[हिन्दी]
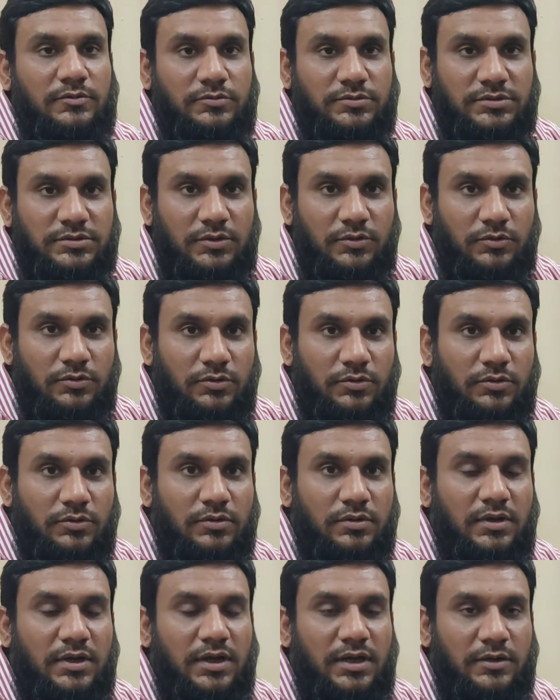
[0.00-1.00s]
उसको
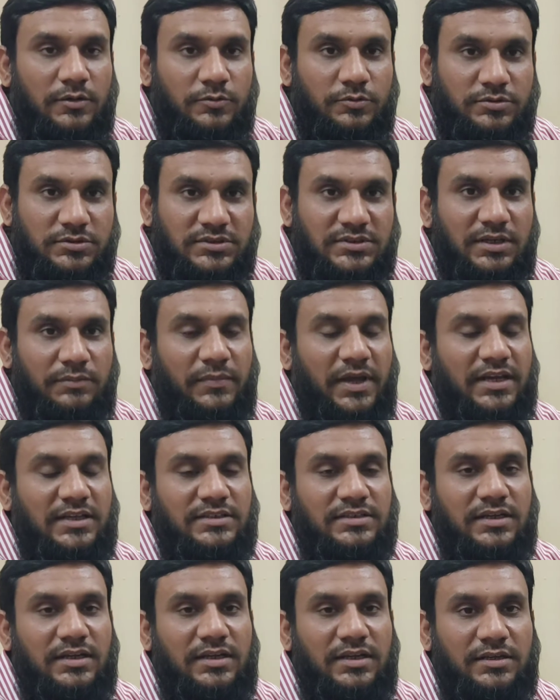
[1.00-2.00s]
खुद से
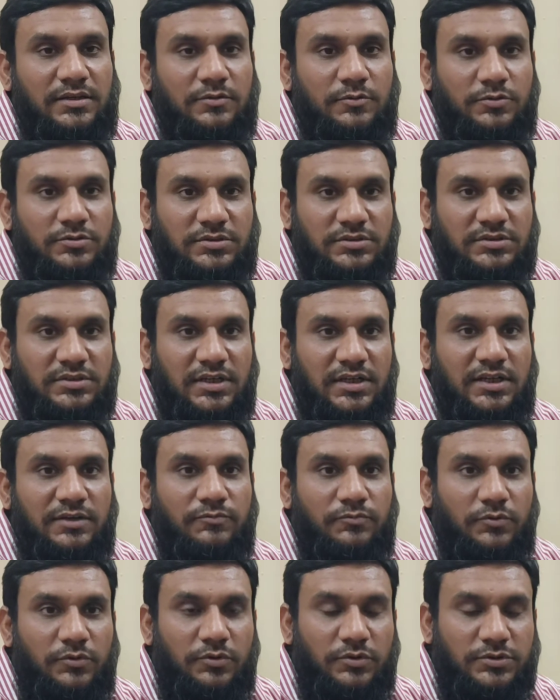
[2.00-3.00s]
मैनेज करने की कोशिश करें
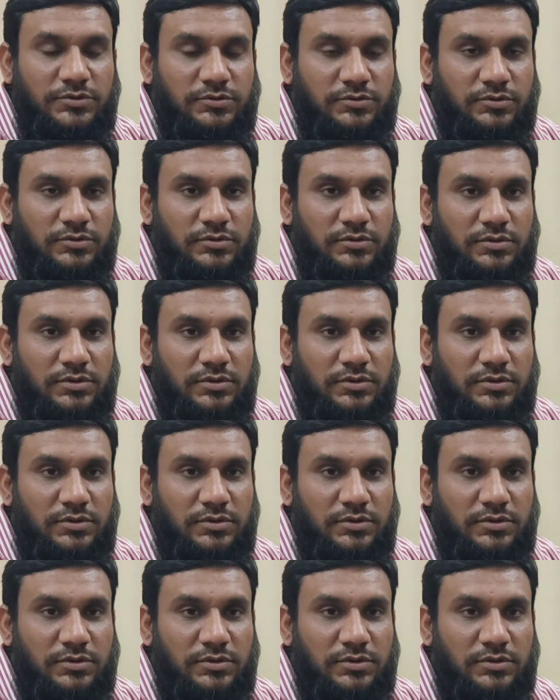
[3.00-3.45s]
वो जो